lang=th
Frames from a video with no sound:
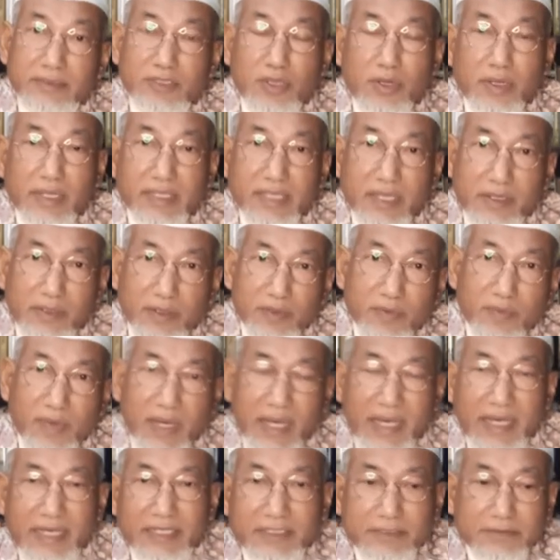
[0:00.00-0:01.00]
ต้องเข้าใจก่อน
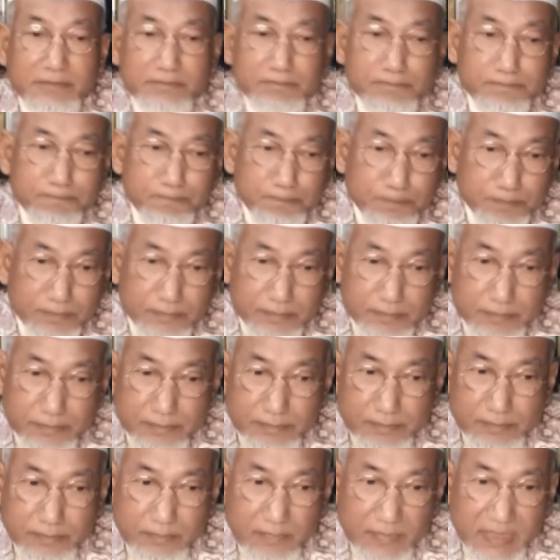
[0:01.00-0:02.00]
ว่า
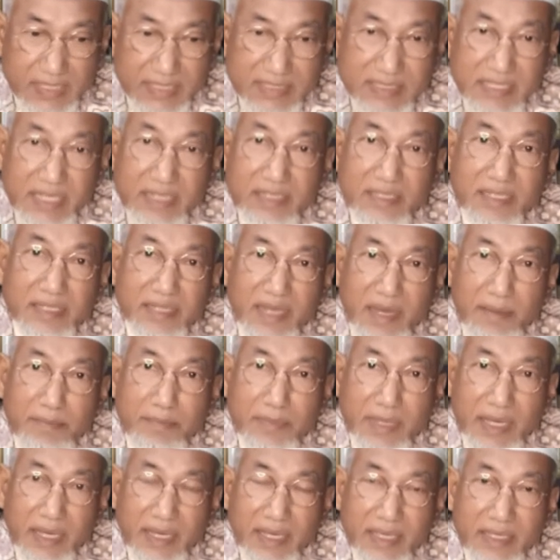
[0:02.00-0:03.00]
สิ่งที่
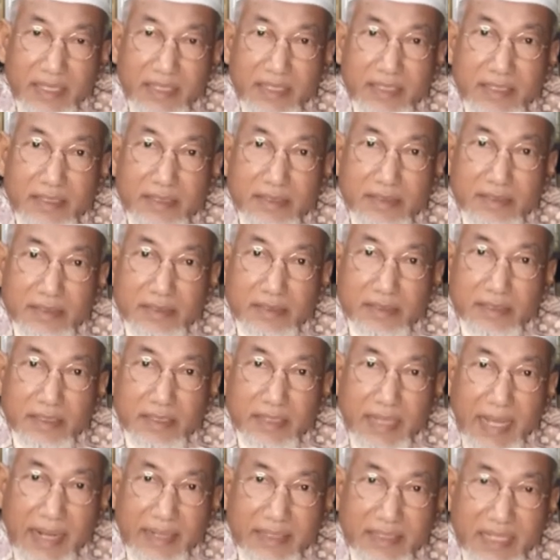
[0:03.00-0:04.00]
ทำให้
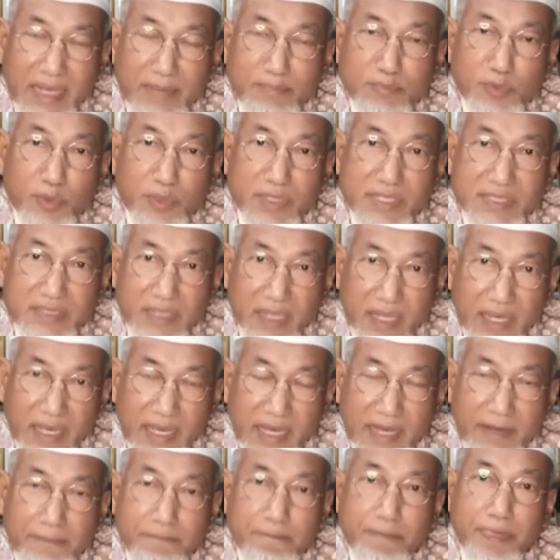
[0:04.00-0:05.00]
หลักธรรมของอิส
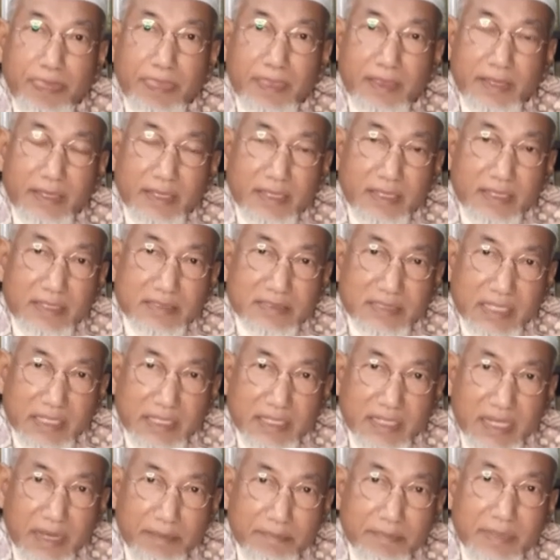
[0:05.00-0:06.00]
ลาม สิ่ง
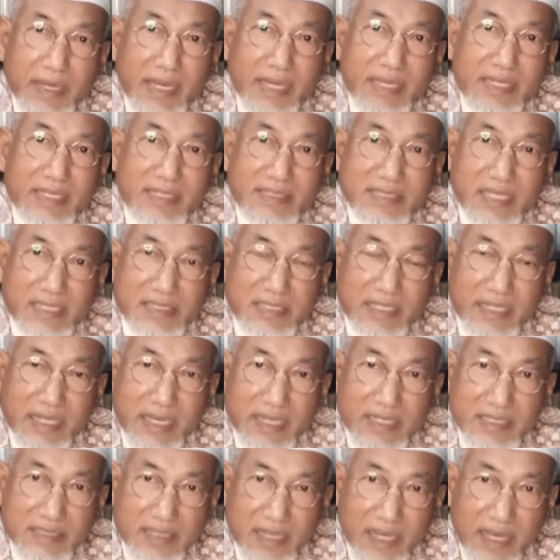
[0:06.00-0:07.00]
ที่ทำให้ศาสนา
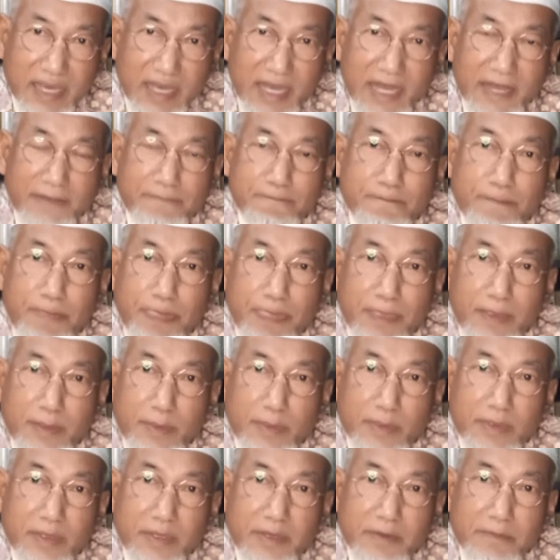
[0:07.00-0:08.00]
อิสลาม
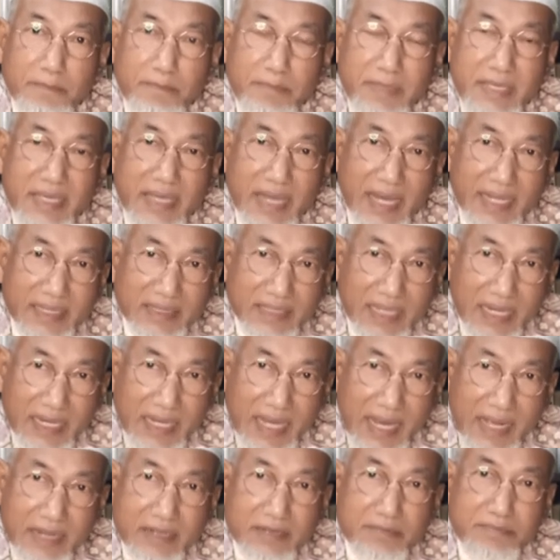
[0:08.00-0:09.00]
มีอัต
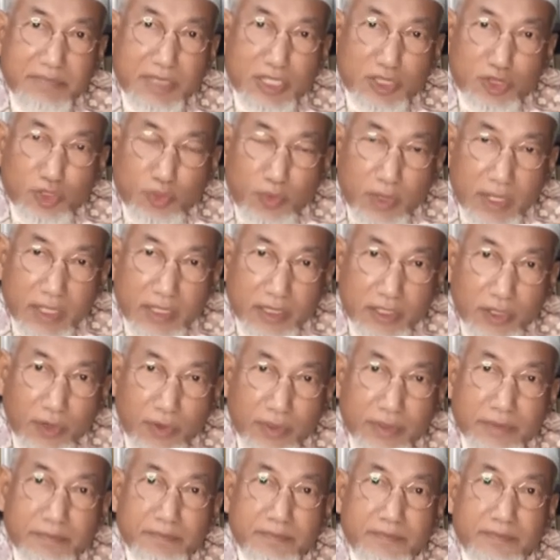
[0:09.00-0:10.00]
ลักษณ์มีตัวต
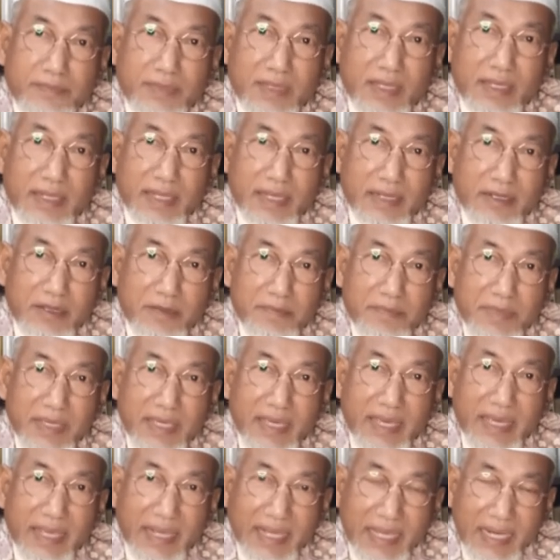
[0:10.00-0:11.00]
น และก็มี
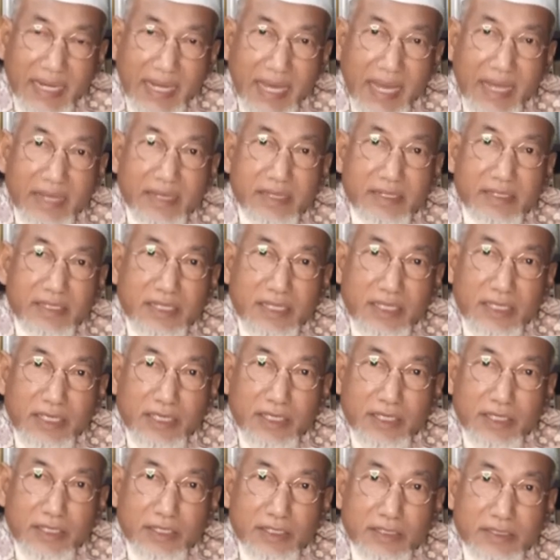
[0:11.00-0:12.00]
เอกลักษณ์ที่
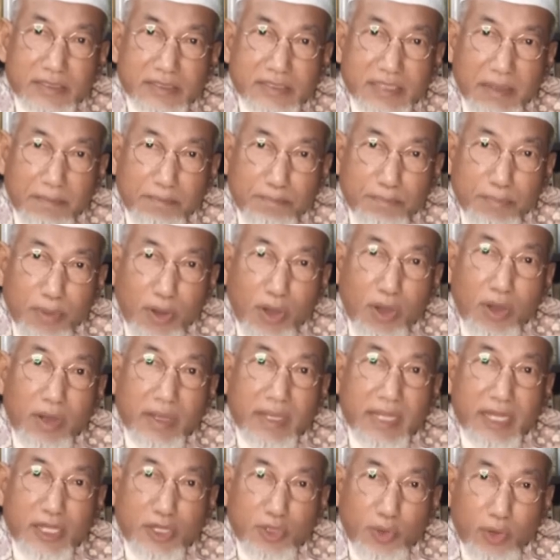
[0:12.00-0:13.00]
จำเพาะ
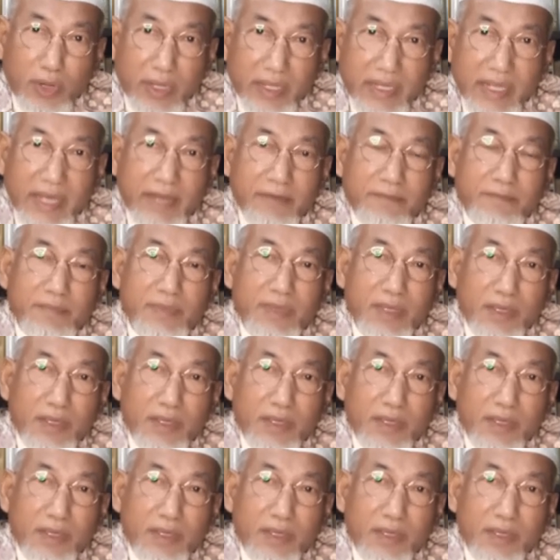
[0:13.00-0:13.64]
และโดดเด่น